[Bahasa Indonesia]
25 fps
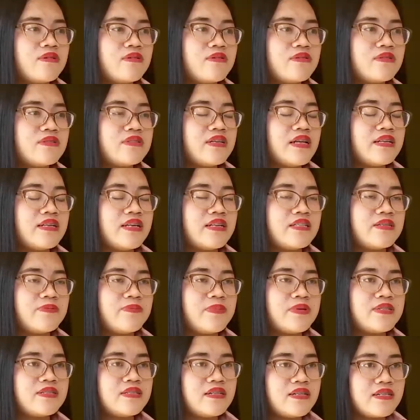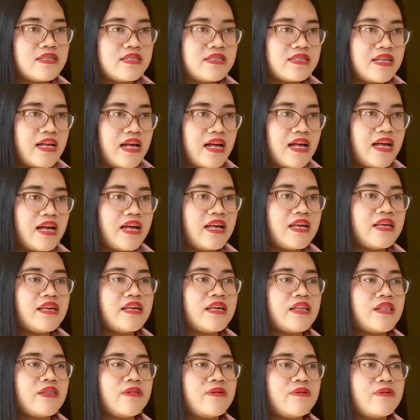urusannya cepat selesai
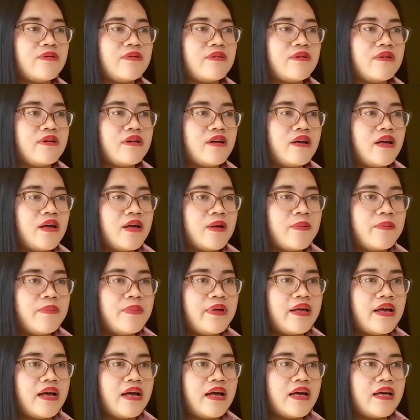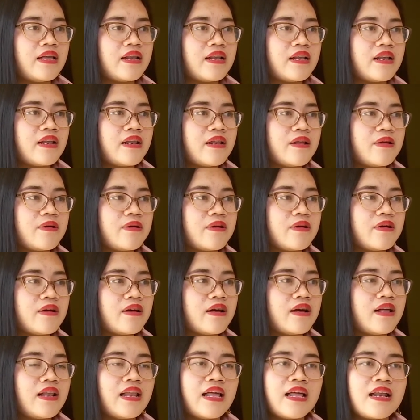gitu biar
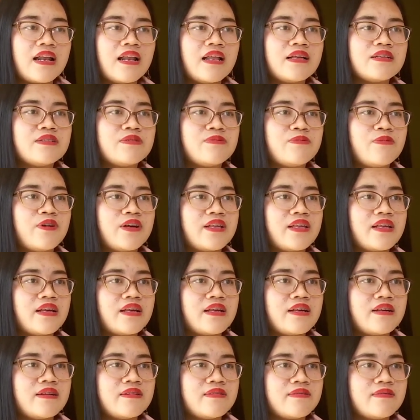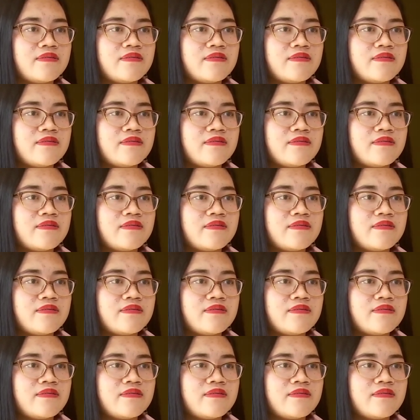kelar lah semuanya.